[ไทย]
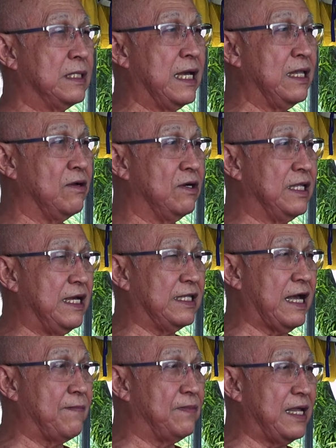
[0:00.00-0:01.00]
ท่านก็ได้
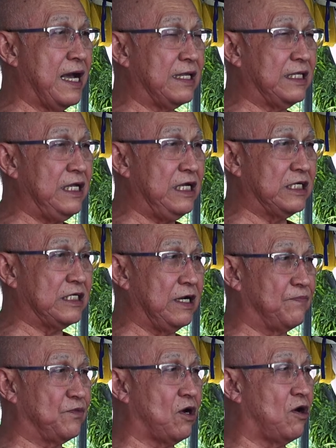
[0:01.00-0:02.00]
ทำหน้าที่สื
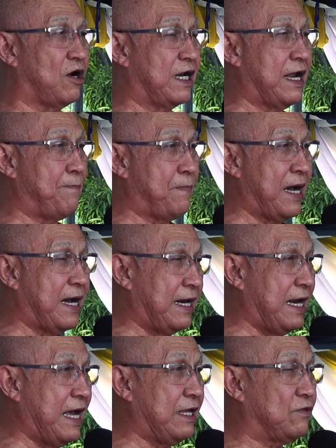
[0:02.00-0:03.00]
บต่อรับภา
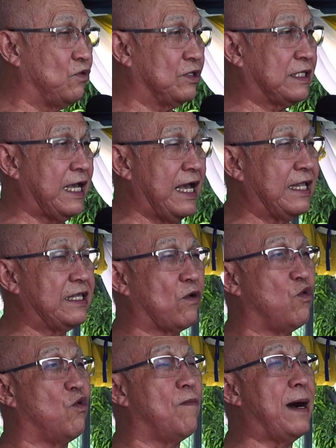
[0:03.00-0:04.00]
ระทดแทนจาก
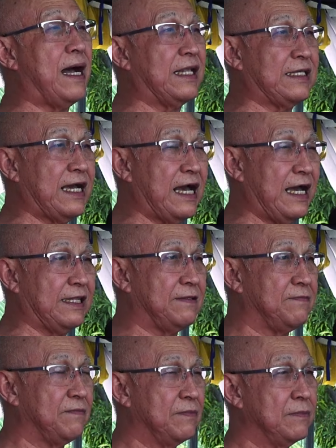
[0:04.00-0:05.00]
ครูบาอาจารย์
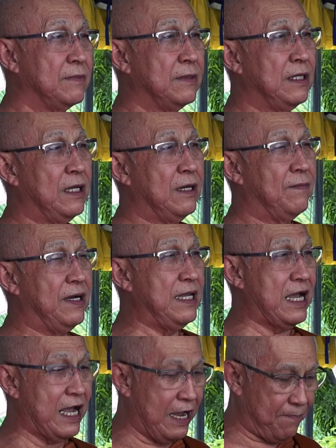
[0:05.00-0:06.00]
พยา
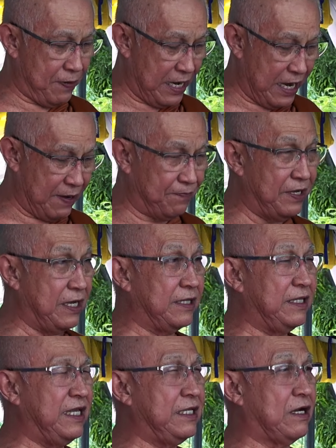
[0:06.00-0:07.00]
ยามภาคเพียร
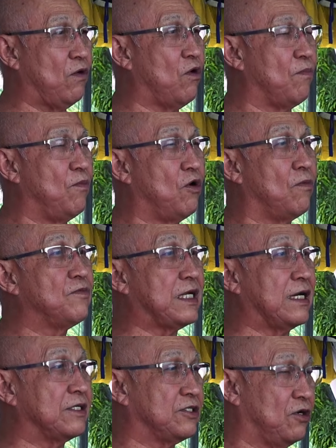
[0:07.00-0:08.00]
ที่จะอบรม
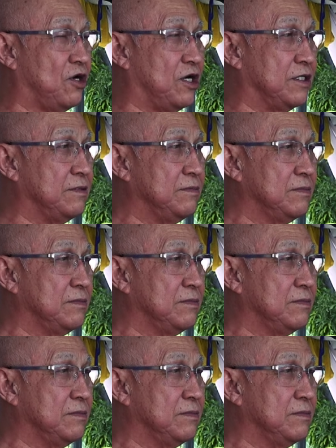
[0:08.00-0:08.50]
สั่งสอน